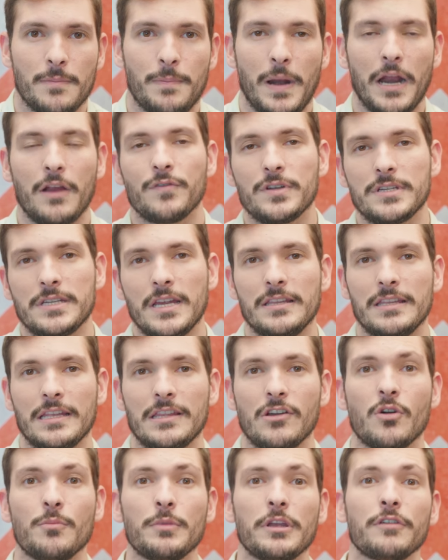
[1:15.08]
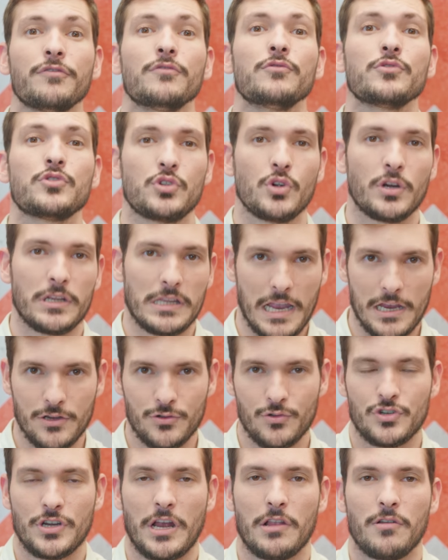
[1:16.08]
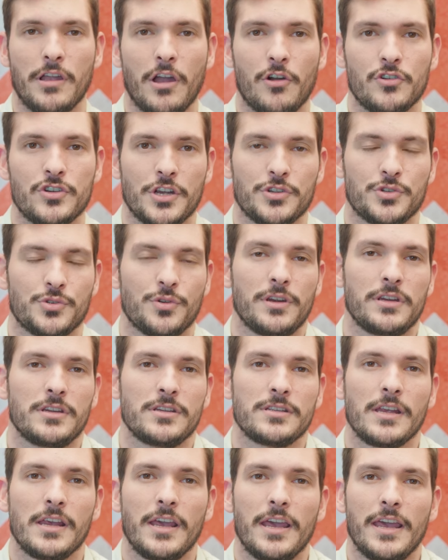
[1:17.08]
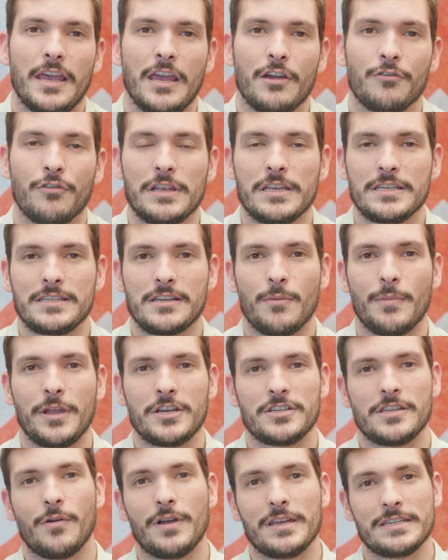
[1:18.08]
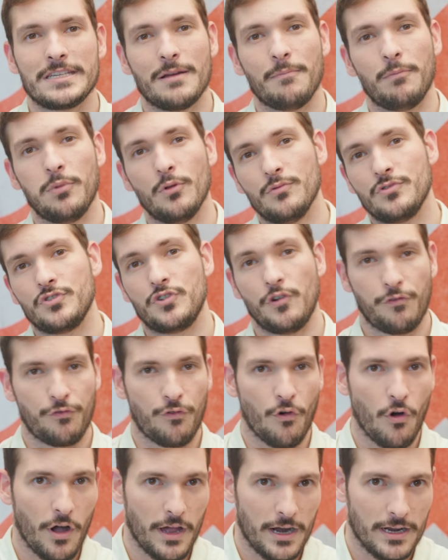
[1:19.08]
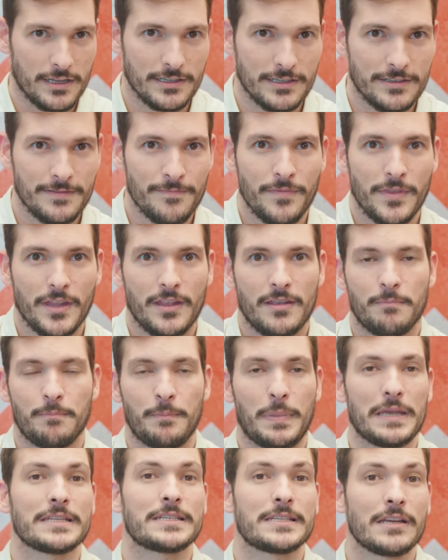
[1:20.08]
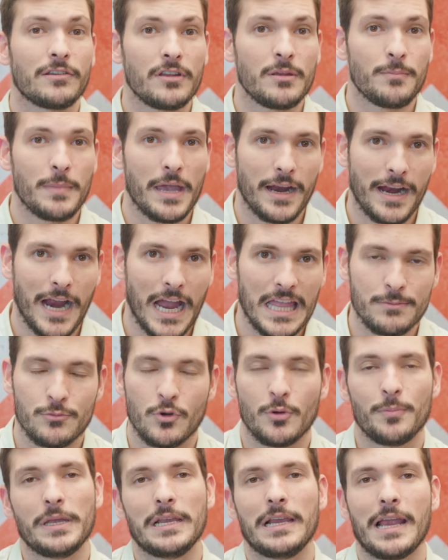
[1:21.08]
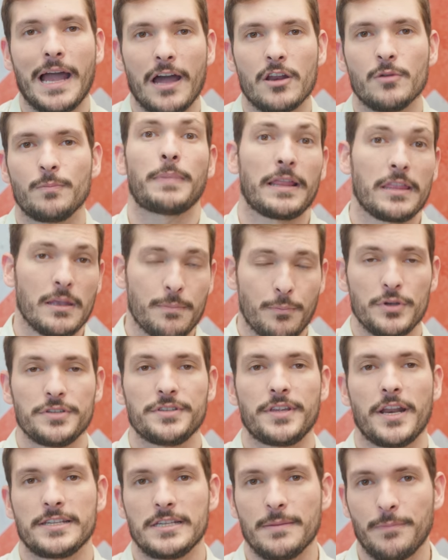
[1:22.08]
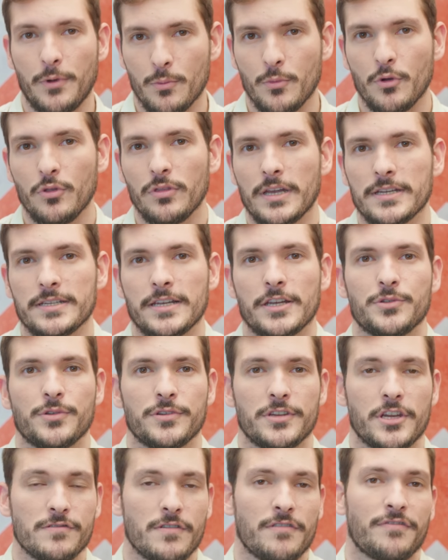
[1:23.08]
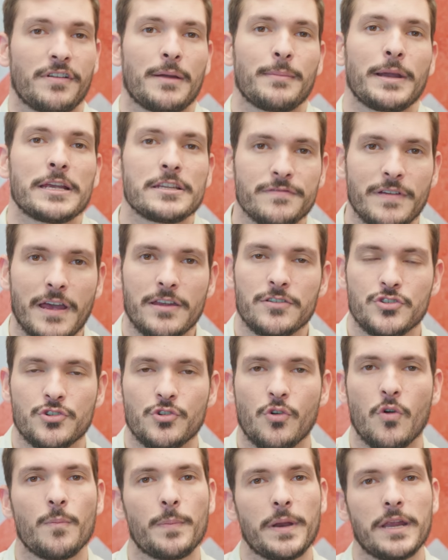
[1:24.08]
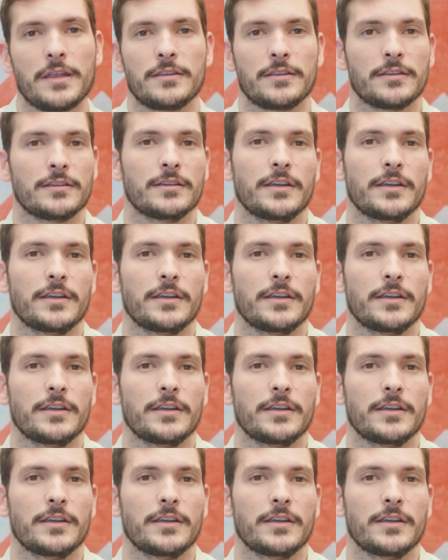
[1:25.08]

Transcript: E para que você entenda como que funciona isso de aluguel de ações, eu vou inicialmente dar um exemplo de fora, né? pensando em mercado imobiliário, para depois trazer para o mundo das ações. Acho que vai ficar mais fácil de compreender.